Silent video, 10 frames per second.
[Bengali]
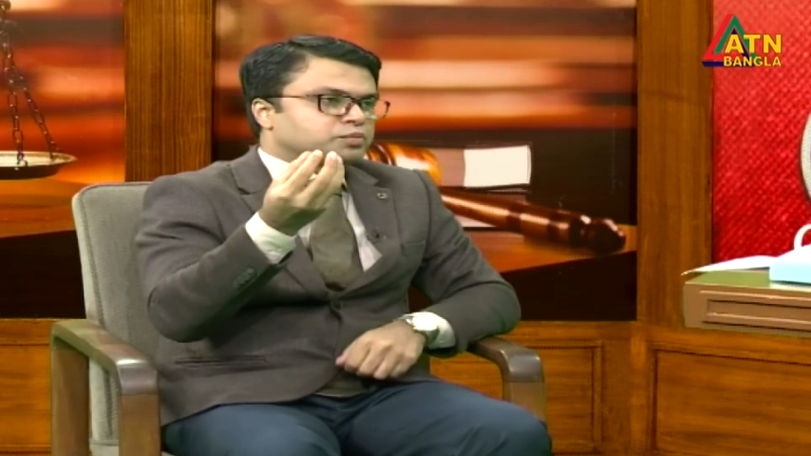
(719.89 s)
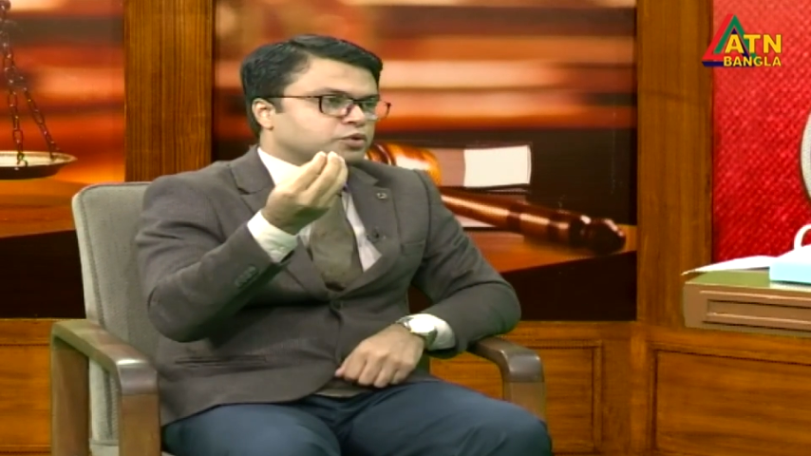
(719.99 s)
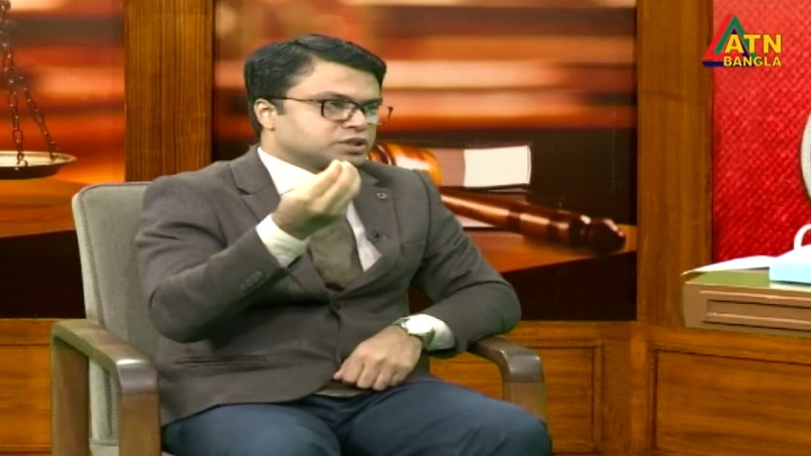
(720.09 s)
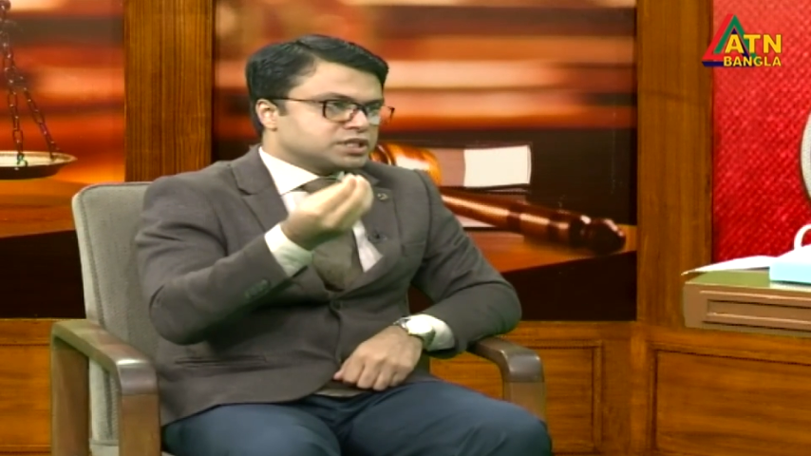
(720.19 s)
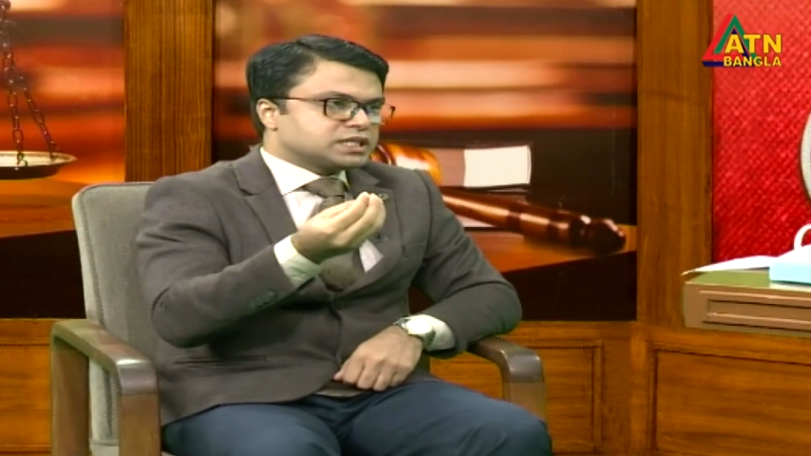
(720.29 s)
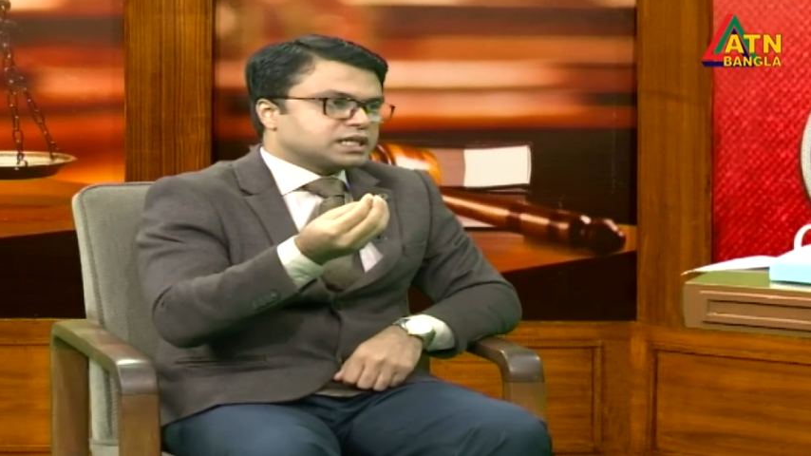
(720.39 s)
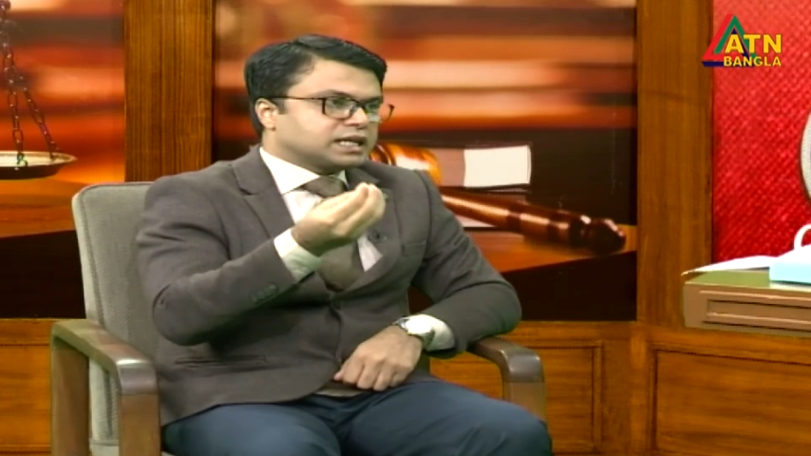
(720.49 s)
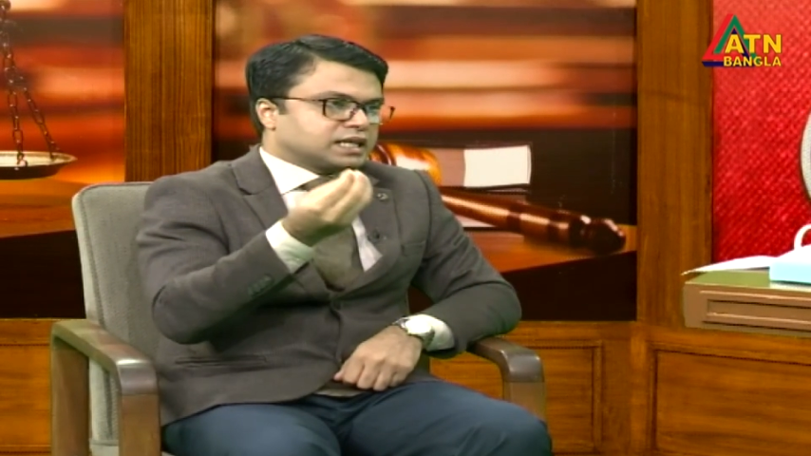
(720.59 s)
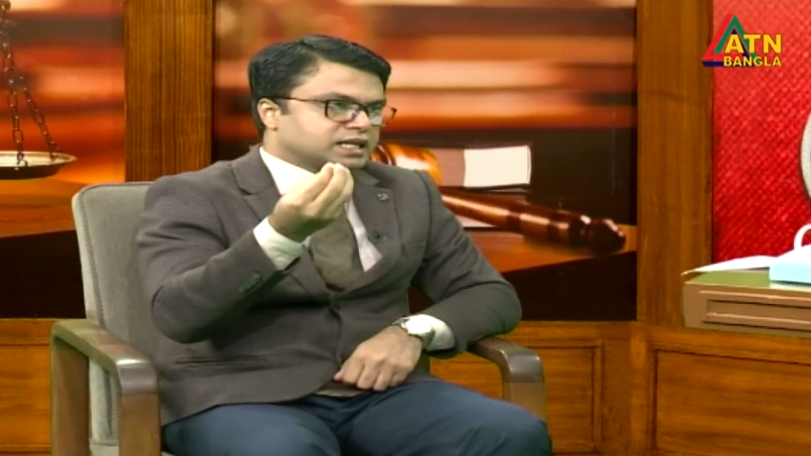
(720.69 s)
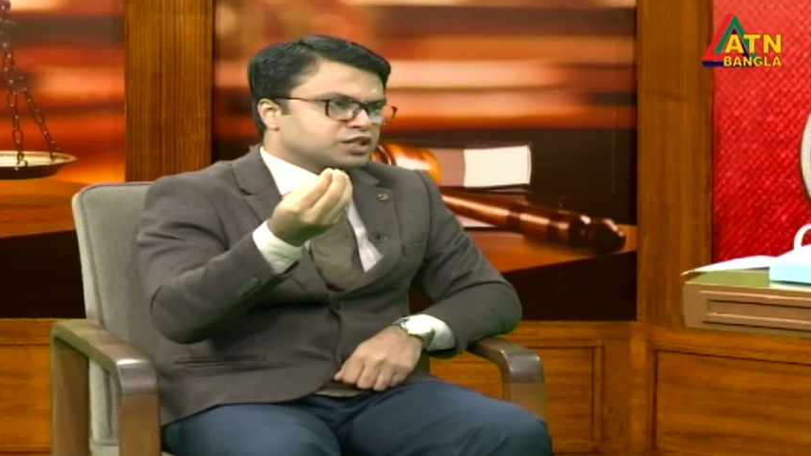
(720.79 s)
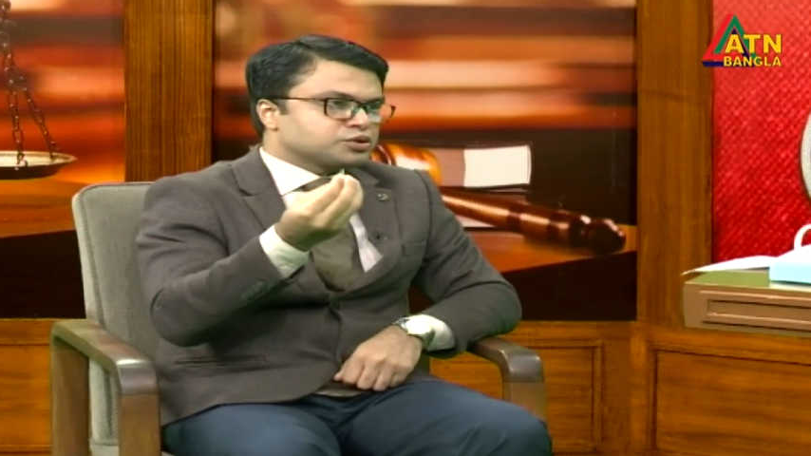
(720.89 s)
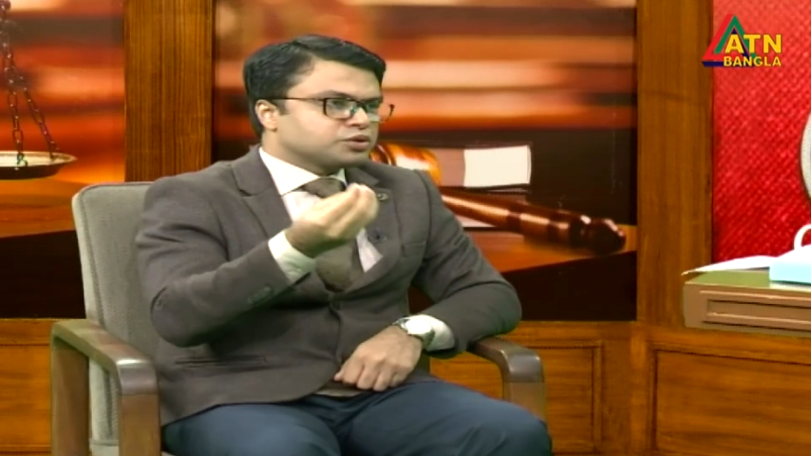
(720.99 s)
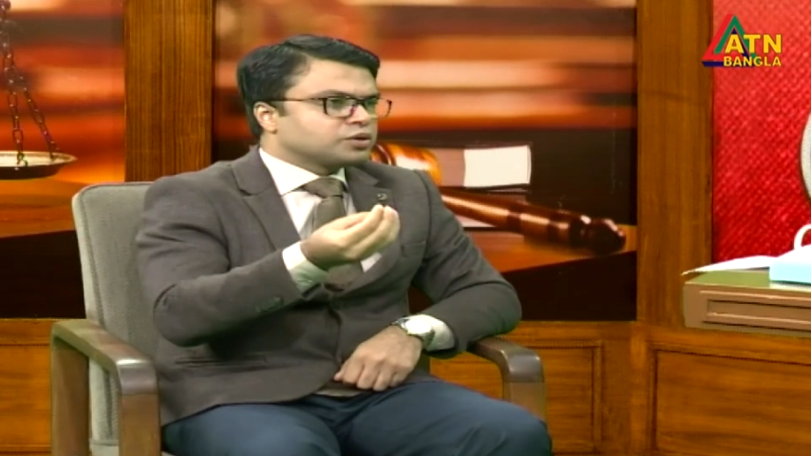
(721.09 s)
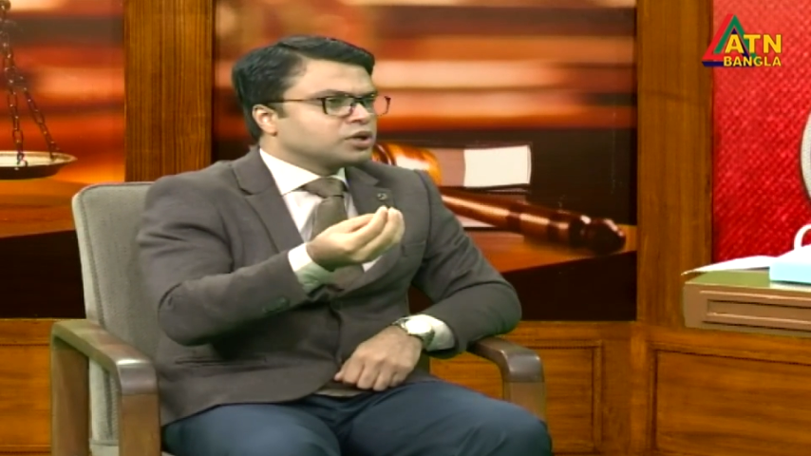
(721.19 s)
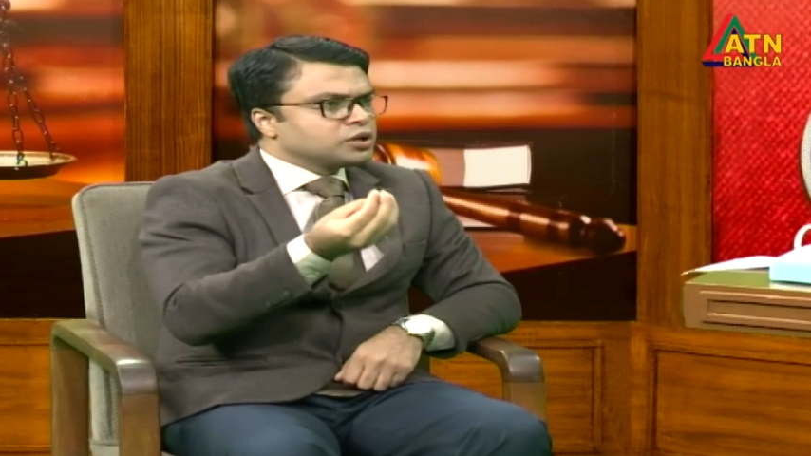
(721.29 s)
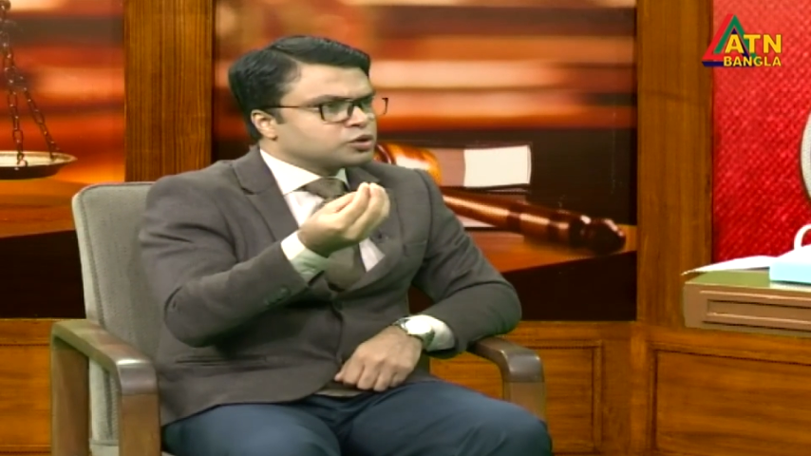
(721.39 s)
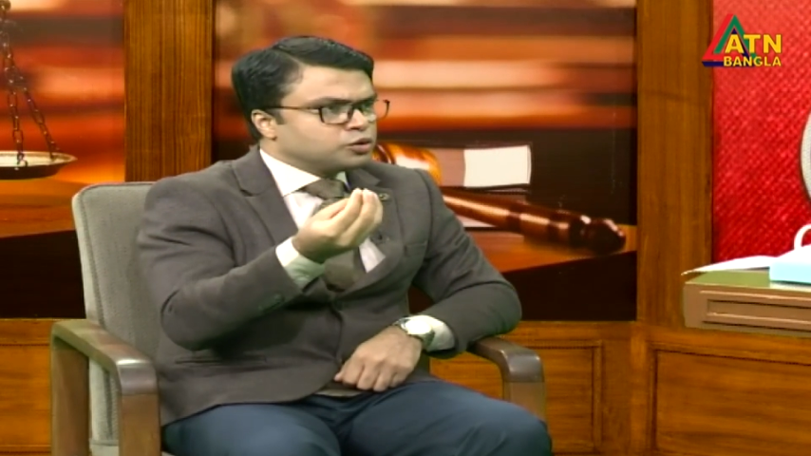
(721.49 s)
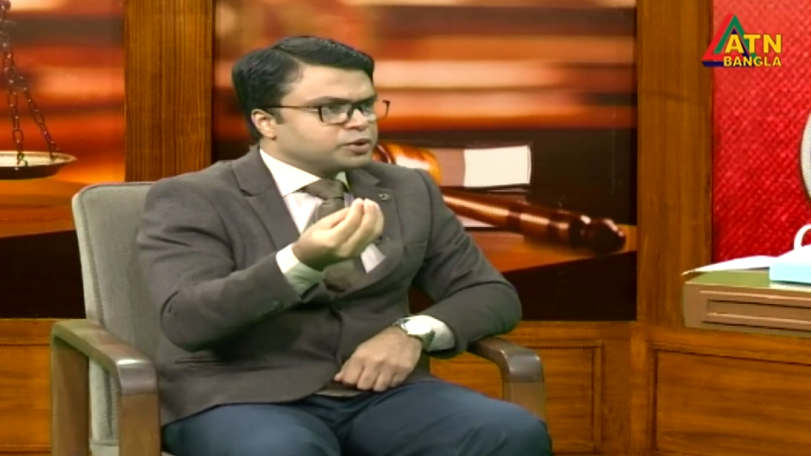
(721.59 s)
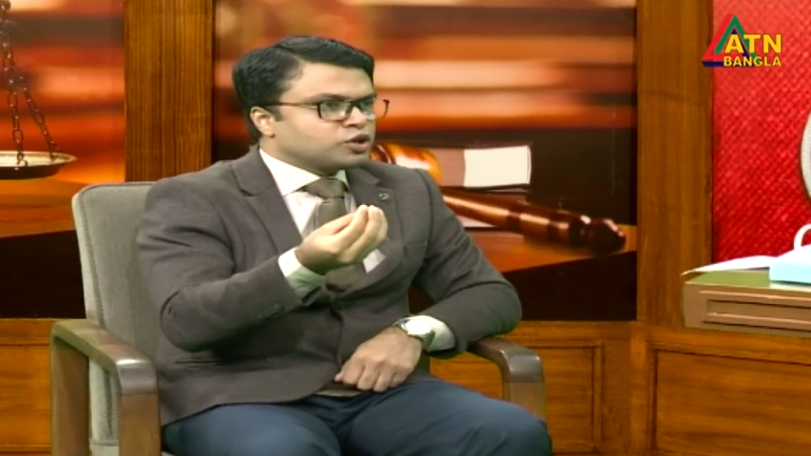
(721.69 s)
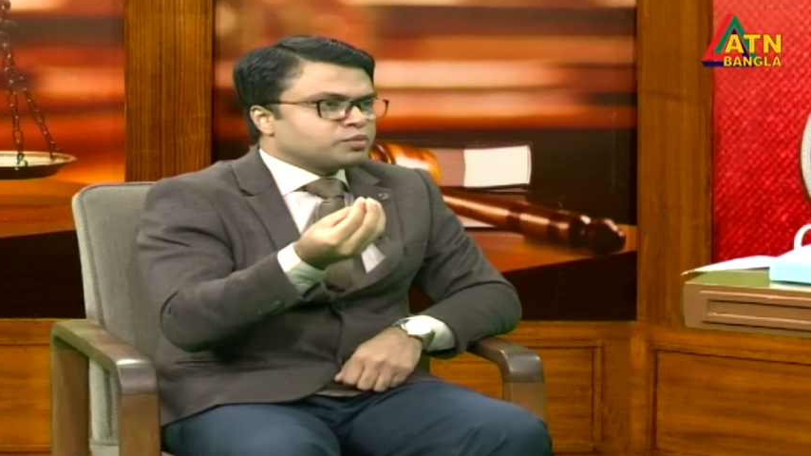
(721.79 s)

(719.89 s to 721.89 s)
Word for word: প্রতিষ্ঠান কারখানার জন্য খুবই কম